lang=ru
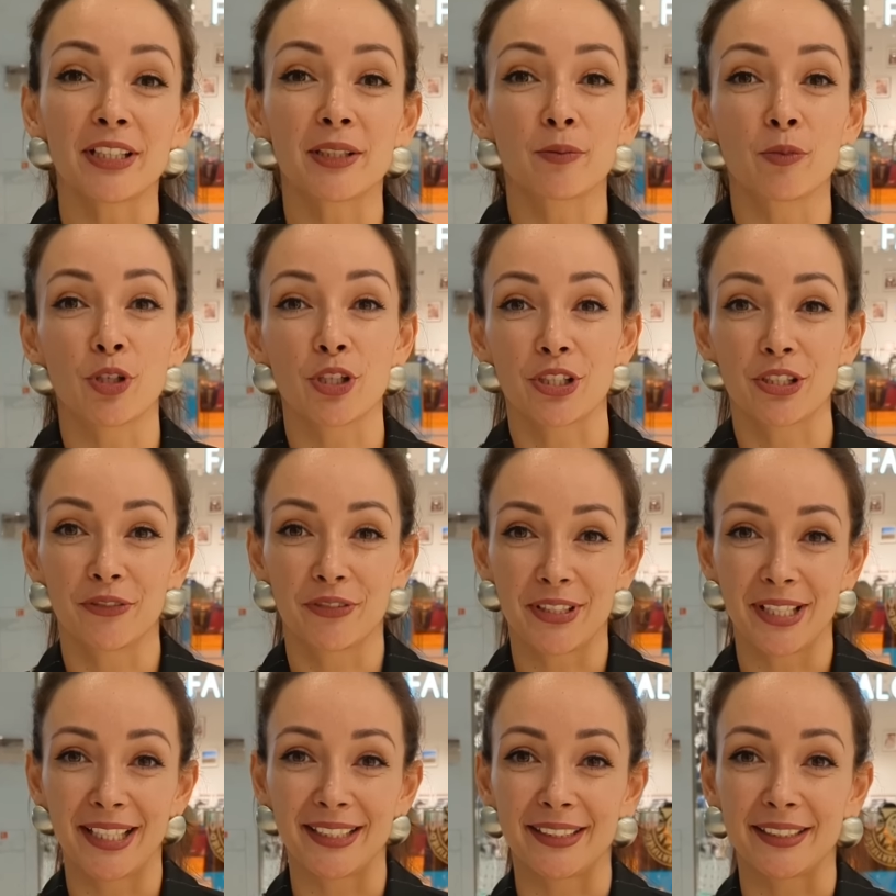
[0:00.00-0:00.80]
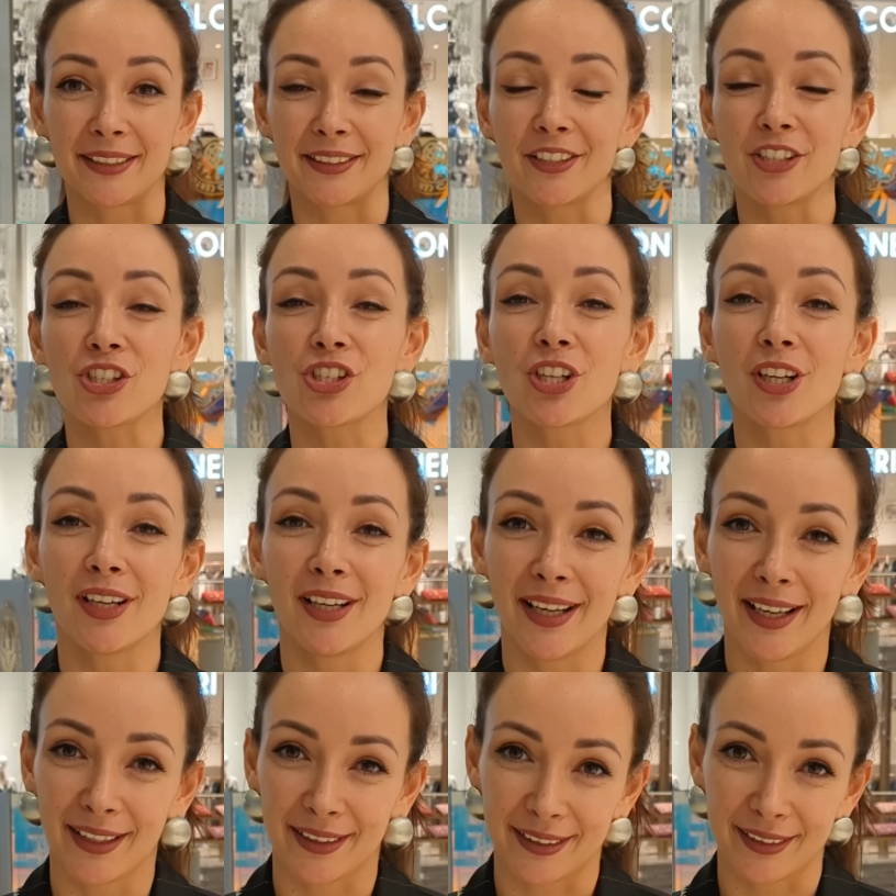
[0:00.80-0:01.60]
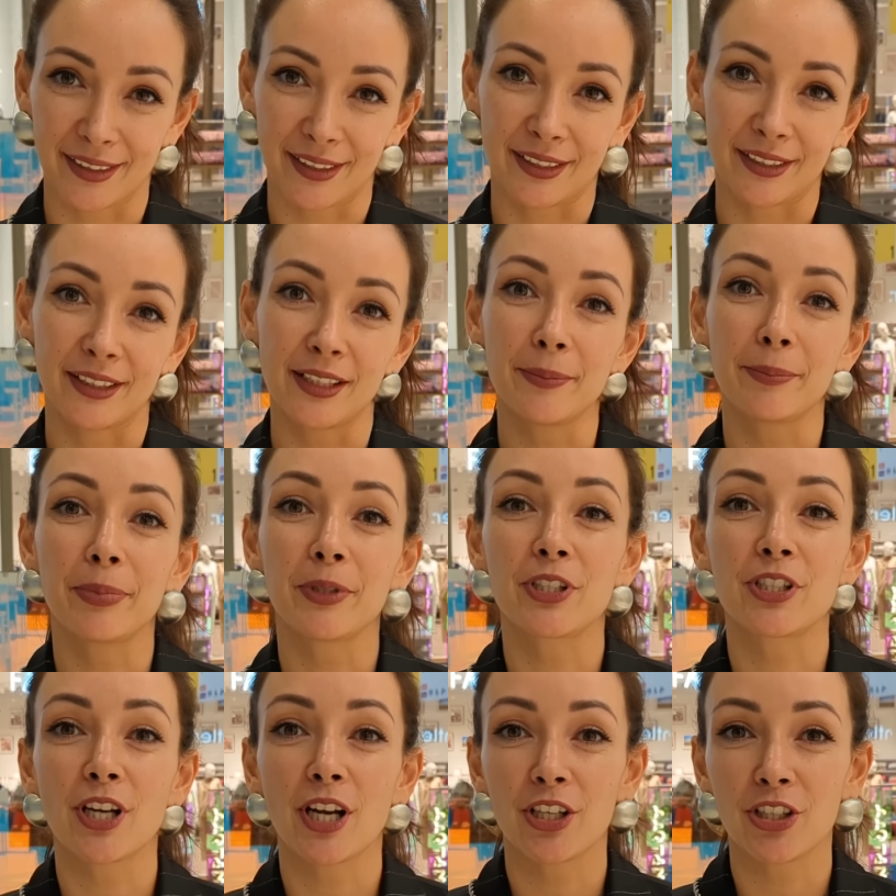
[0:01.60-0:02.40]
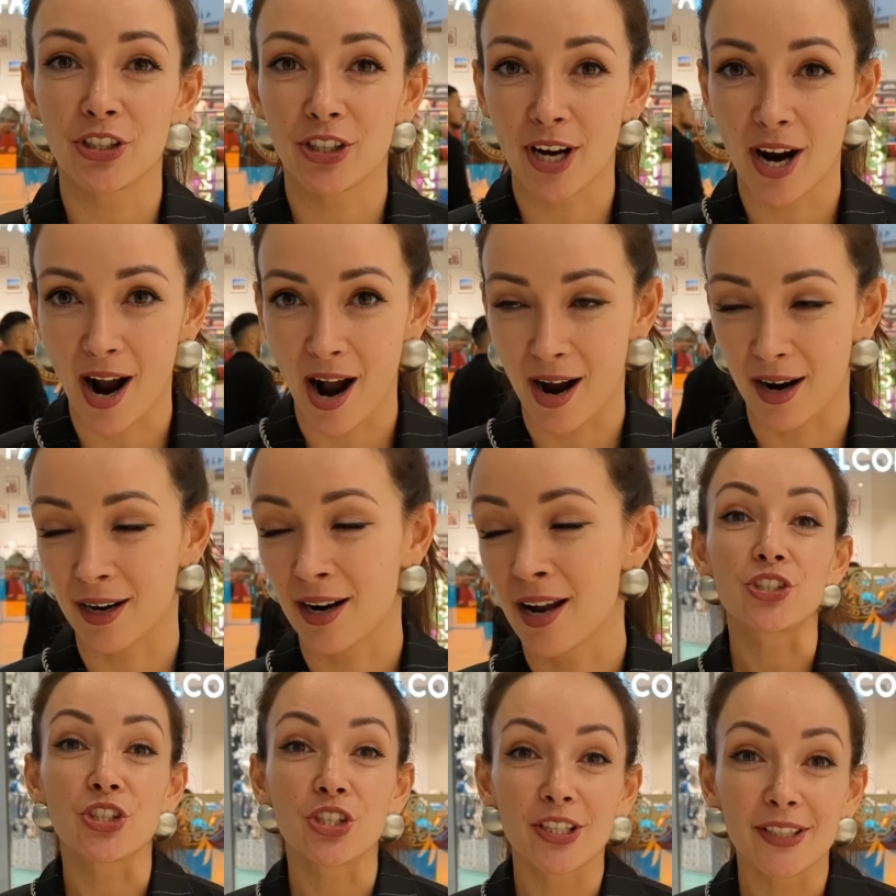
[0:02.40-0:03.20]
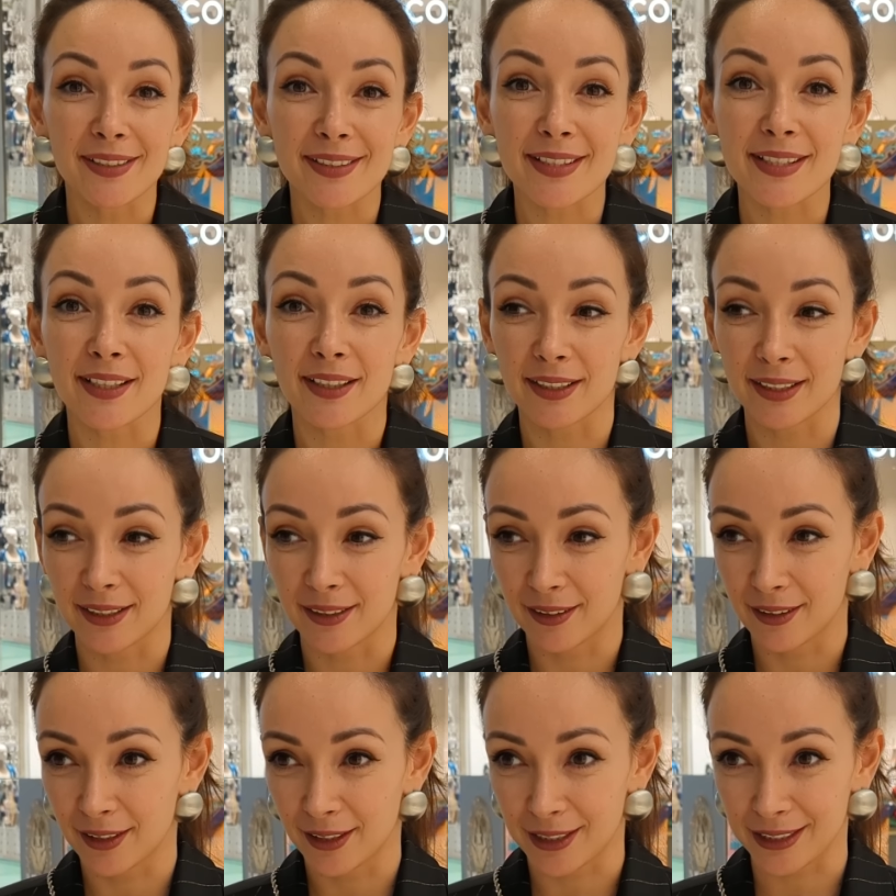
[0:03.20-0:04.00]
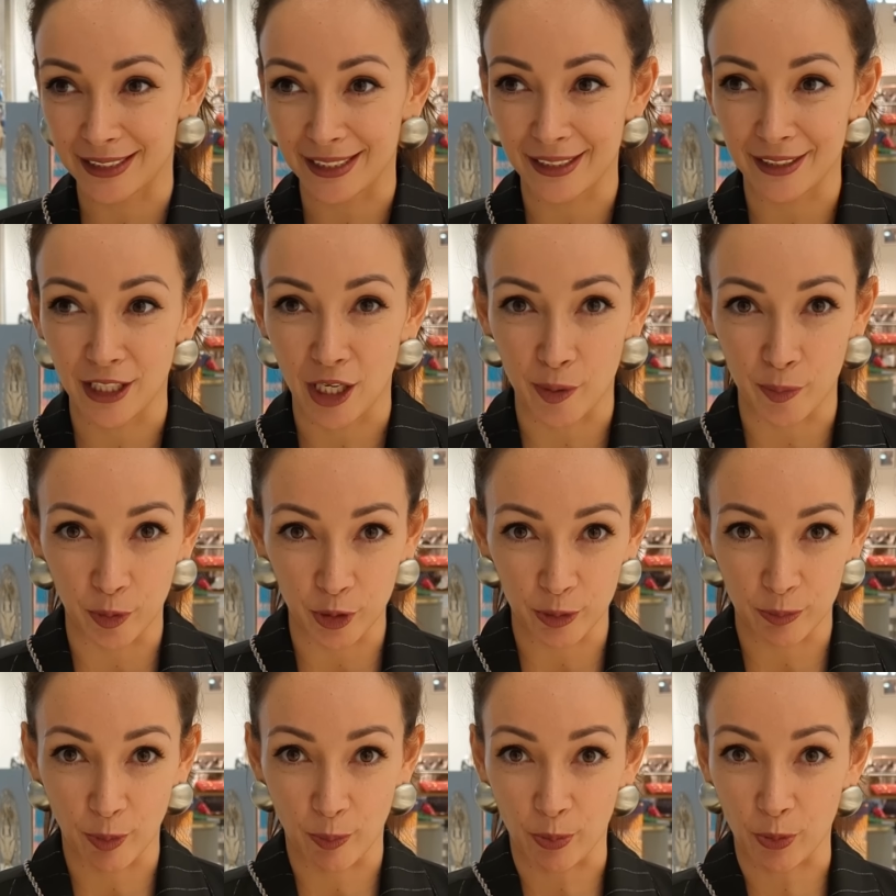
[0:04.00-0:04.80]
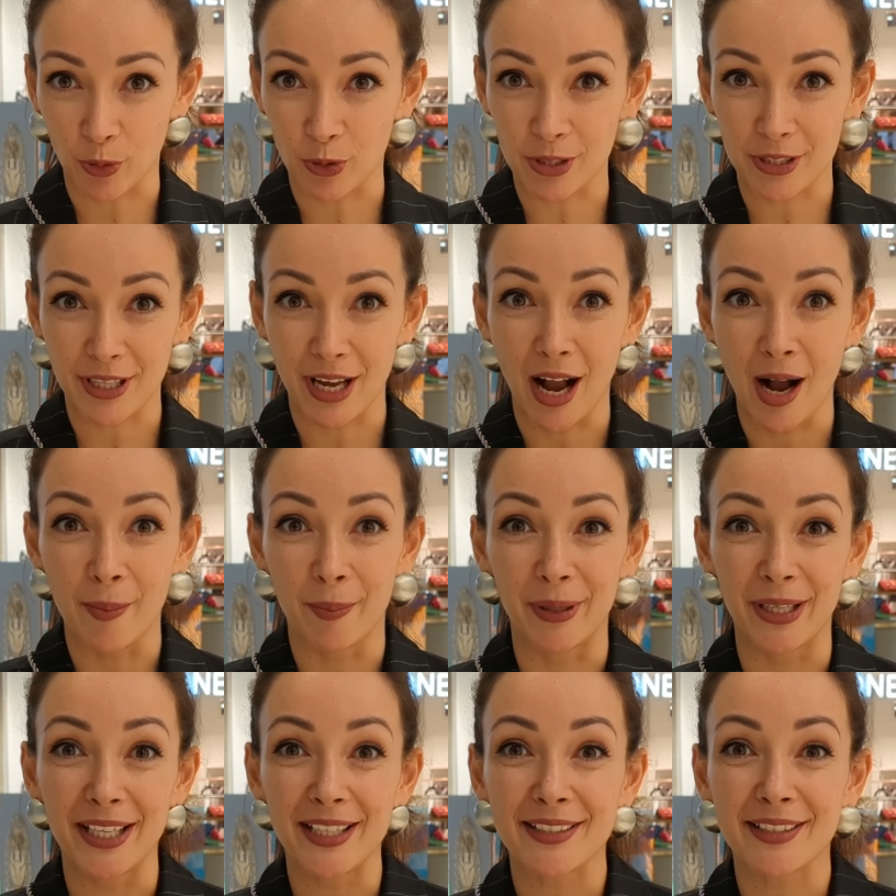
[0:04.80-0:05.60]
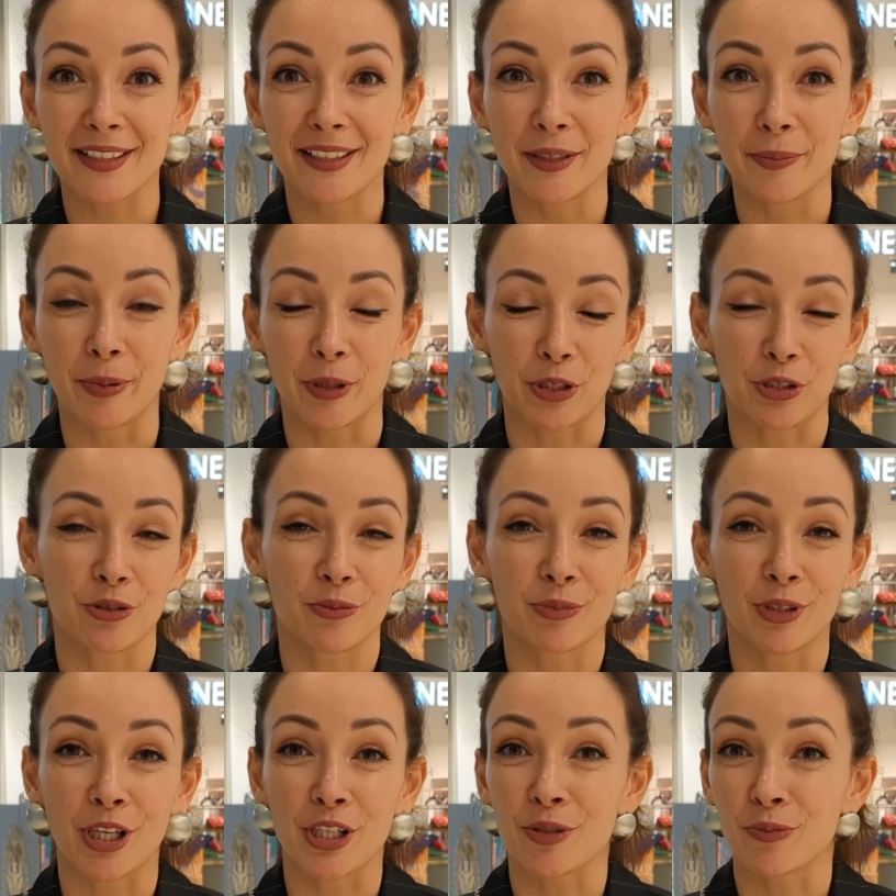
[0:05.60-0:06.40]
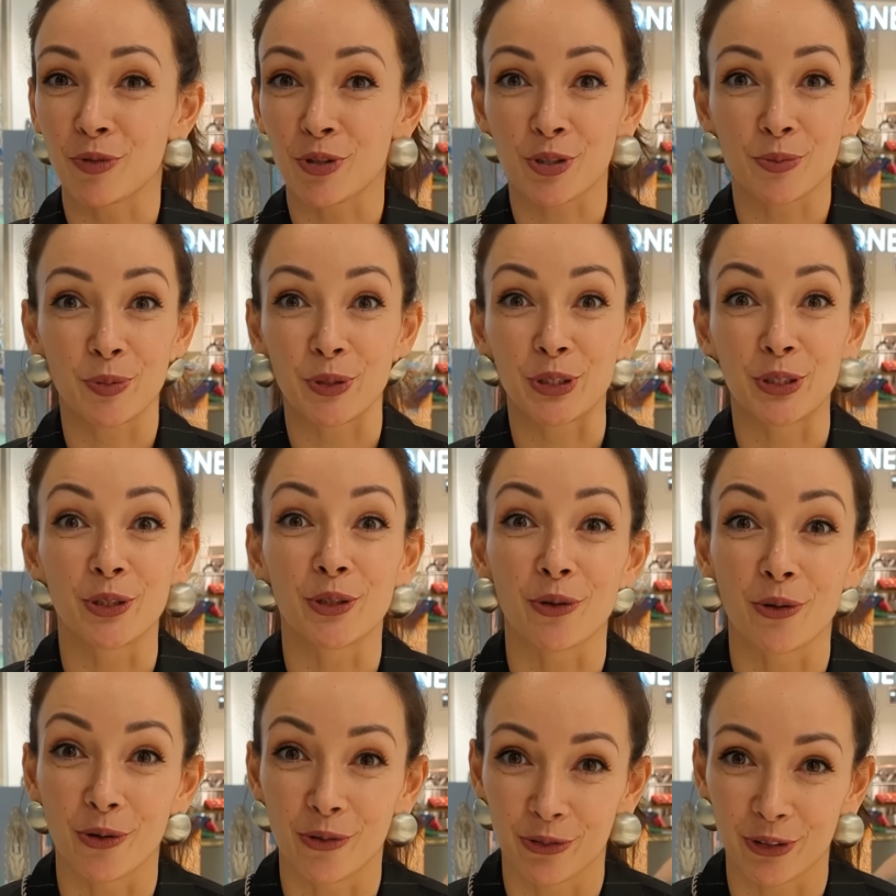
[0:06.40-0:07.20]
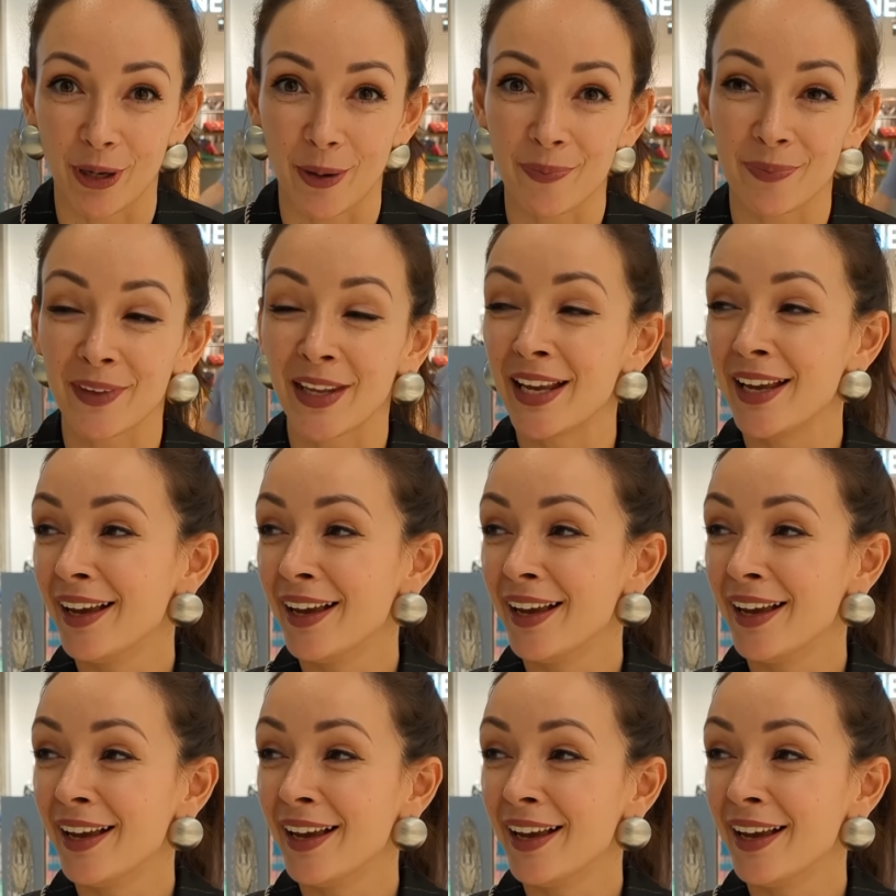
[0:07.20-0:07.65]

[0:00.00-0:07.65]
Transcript: это можете встретить на жилетках, на пиджачках, джинсах, э, которые как будто бы просто обрезали, причем даже, может быть, неровно.